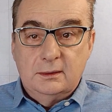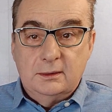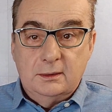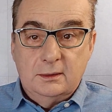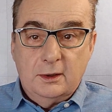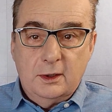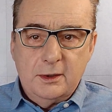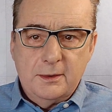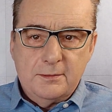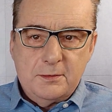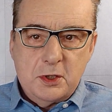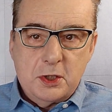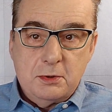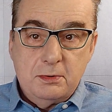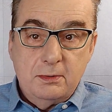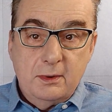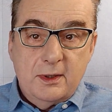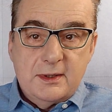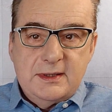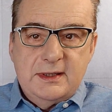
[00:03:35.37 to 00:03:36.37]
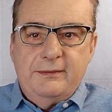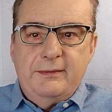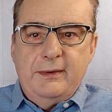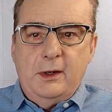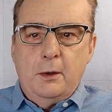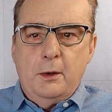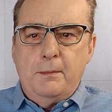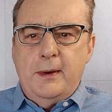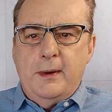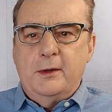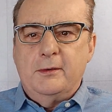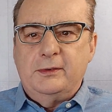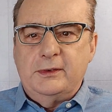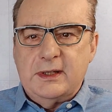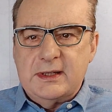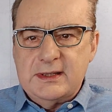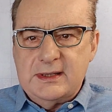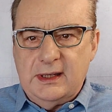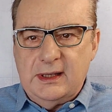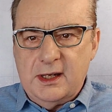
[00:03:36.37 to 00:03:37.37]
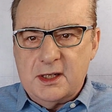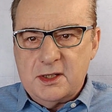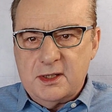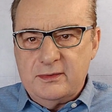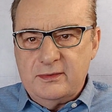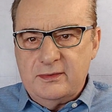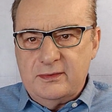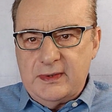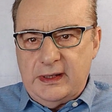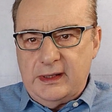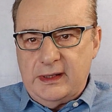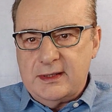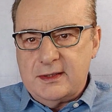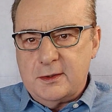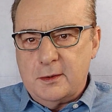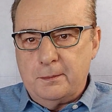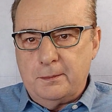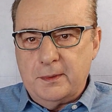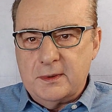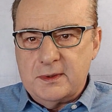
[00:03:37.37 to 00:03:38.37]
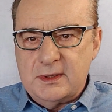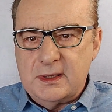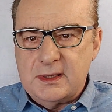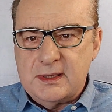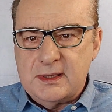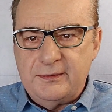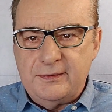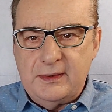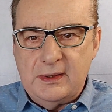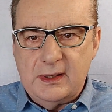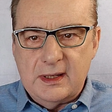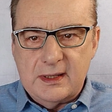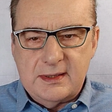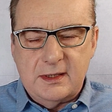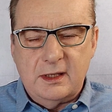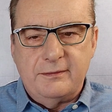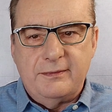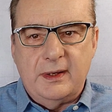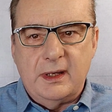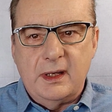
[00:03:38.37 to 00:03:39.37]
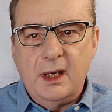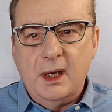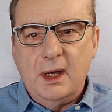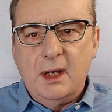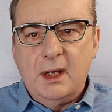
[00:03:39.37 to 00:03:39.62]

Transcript: No i przyszły los deweloperów też zależy w jakiej są pozycji finansowej,